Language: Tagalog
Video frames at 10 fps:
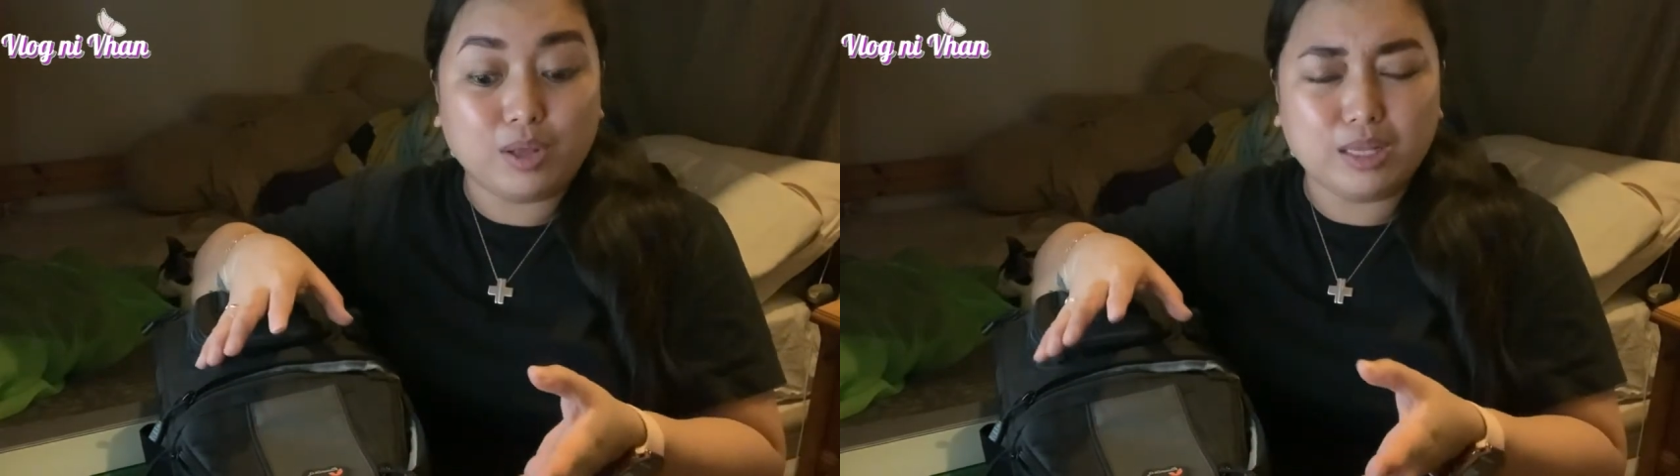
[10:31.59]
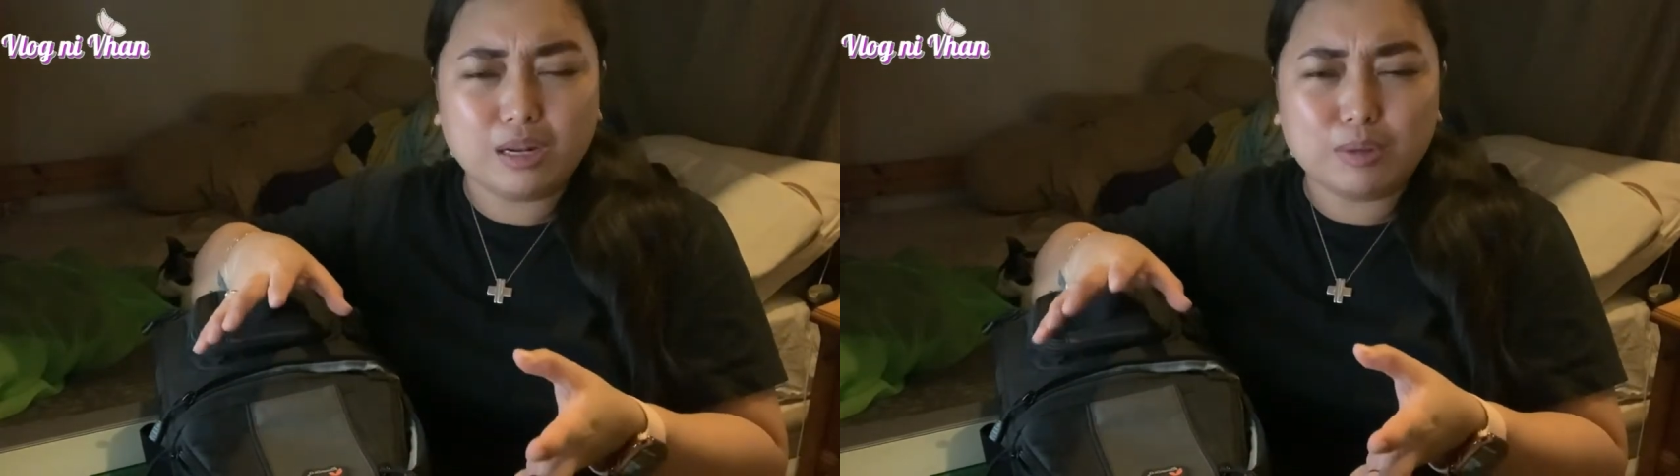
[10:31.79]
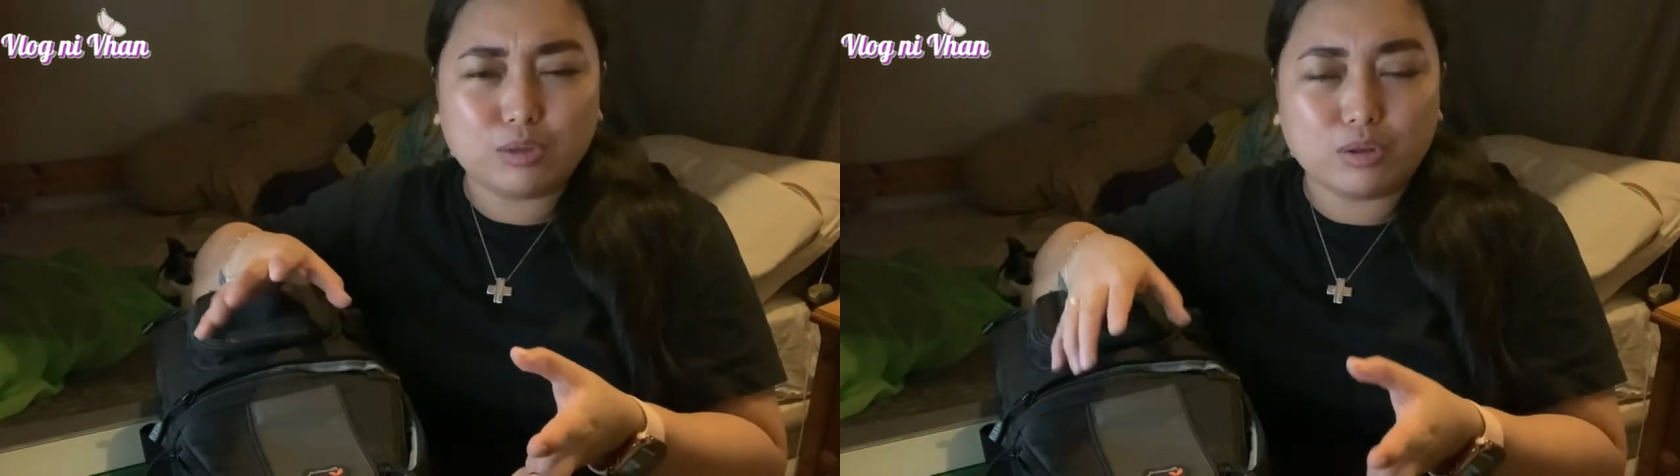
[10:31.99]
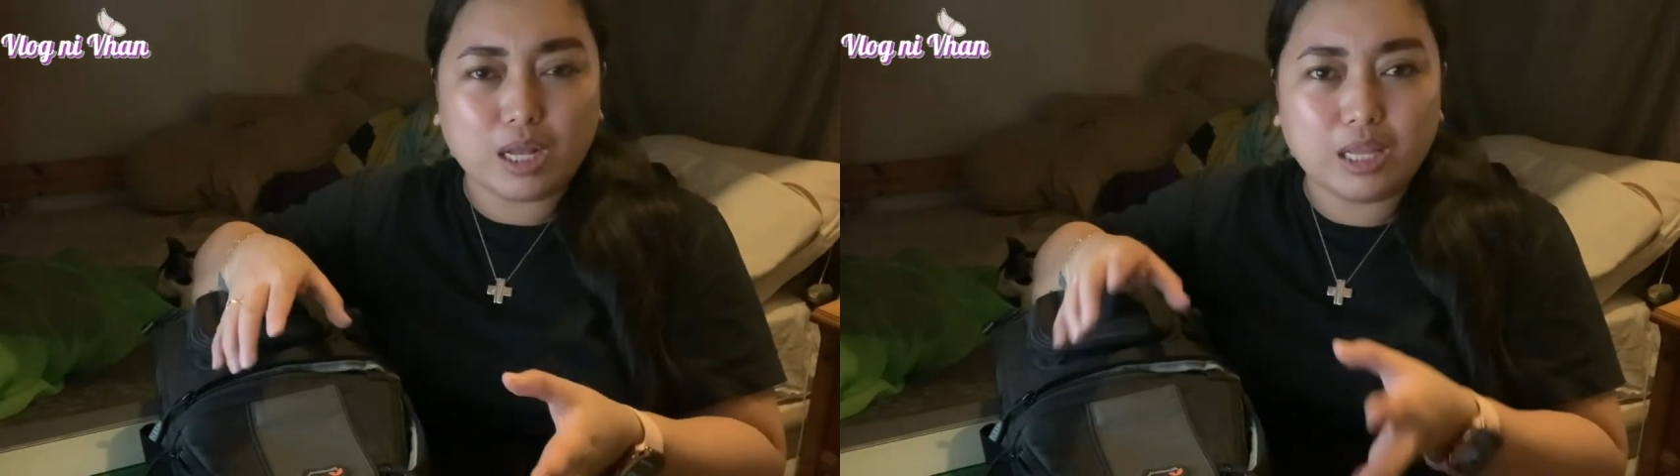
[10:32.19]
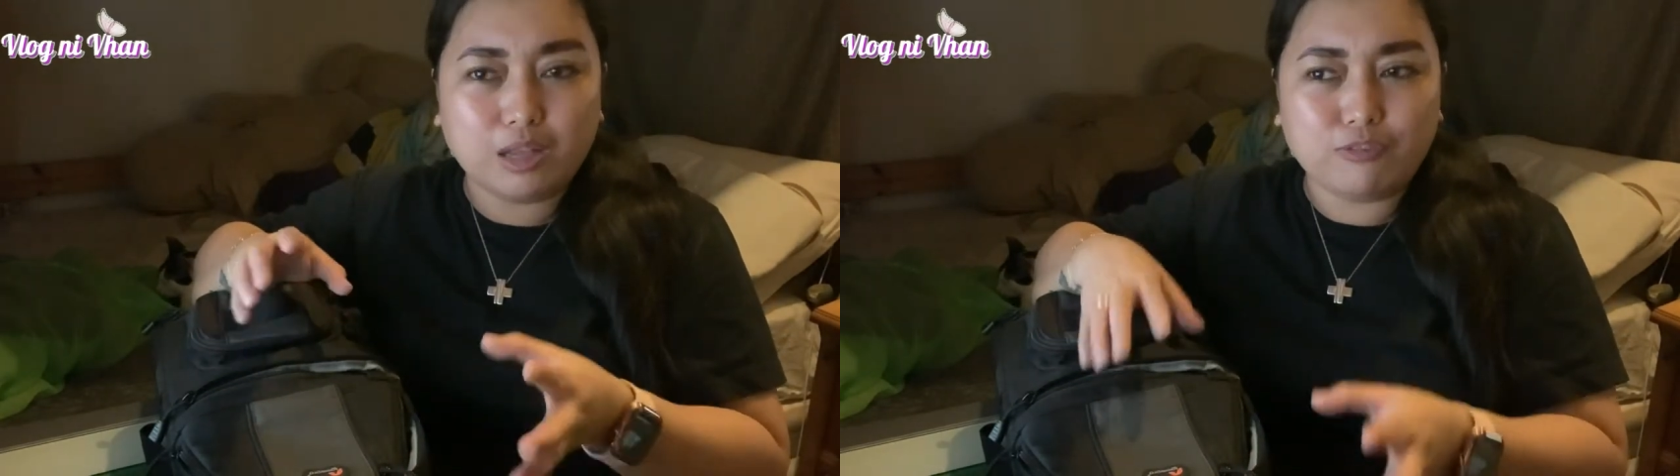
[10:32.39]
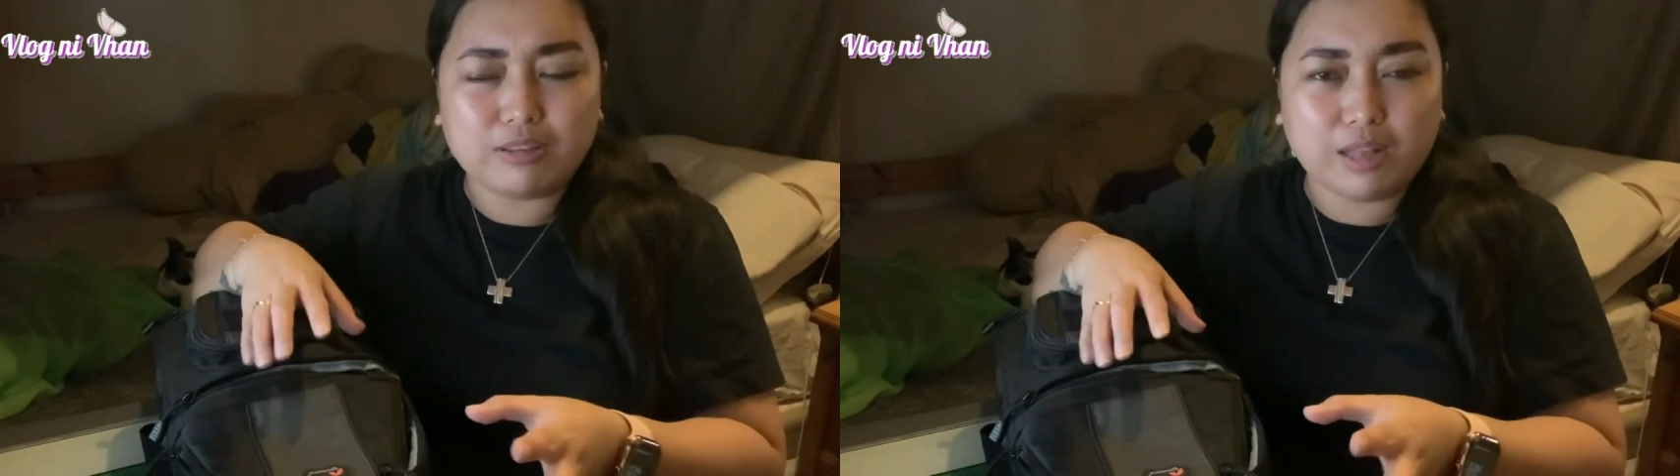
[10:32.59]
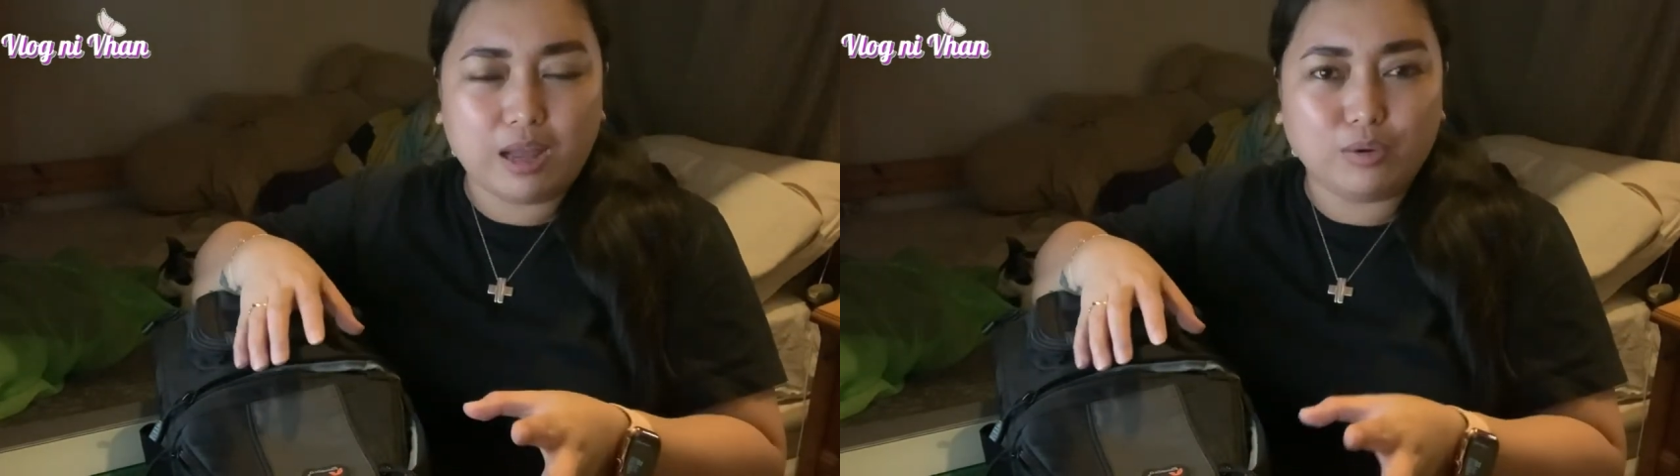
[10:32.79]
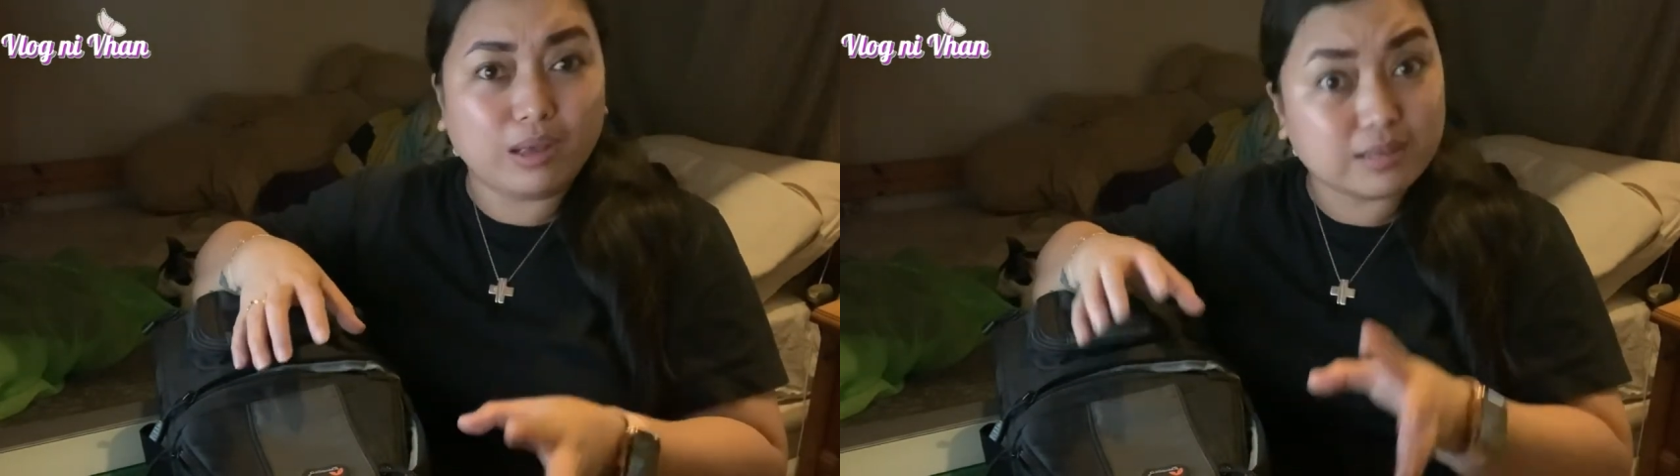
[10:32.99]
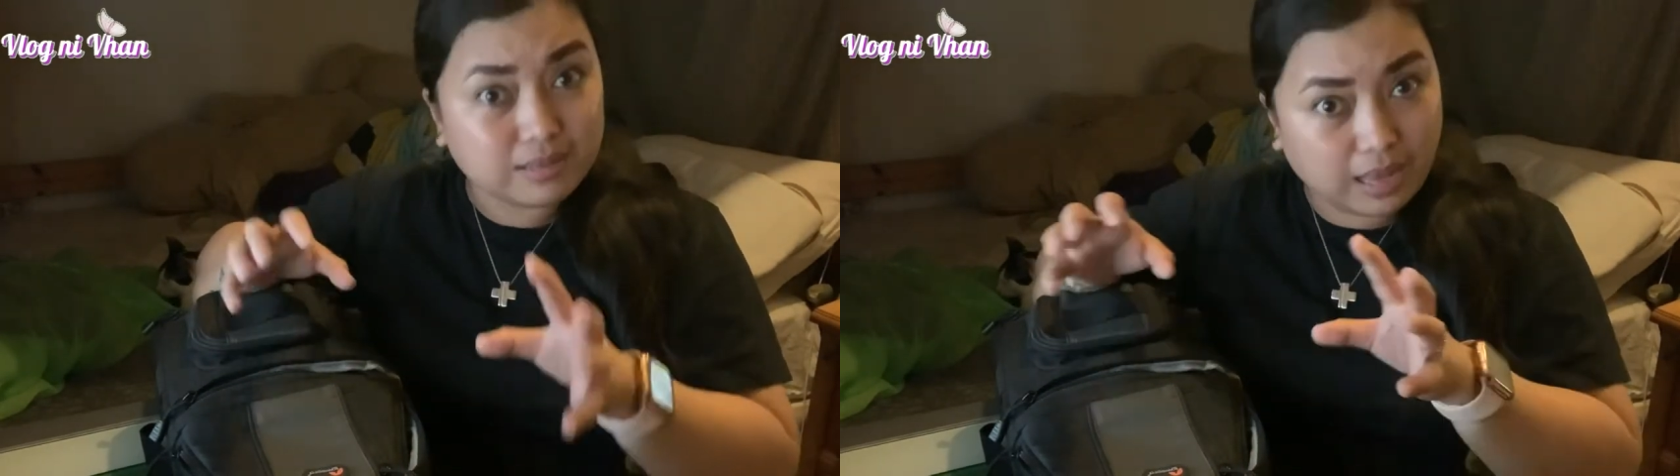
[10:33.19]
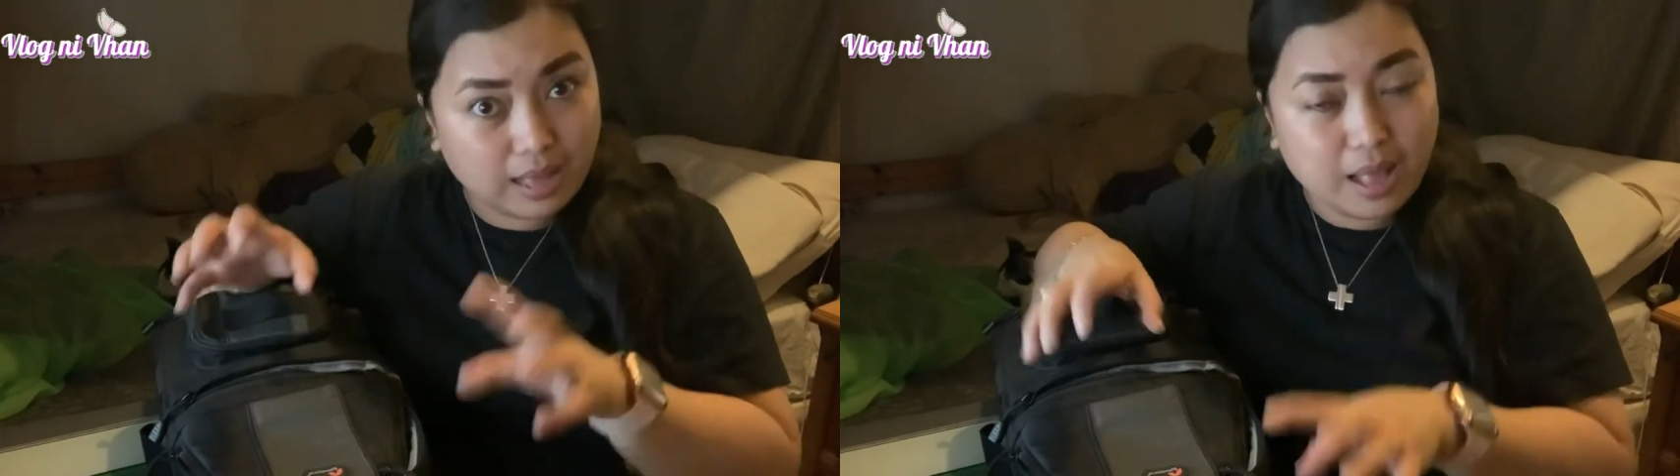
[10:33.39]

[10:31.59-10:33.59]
hindi naman totally invest na ano kasi sa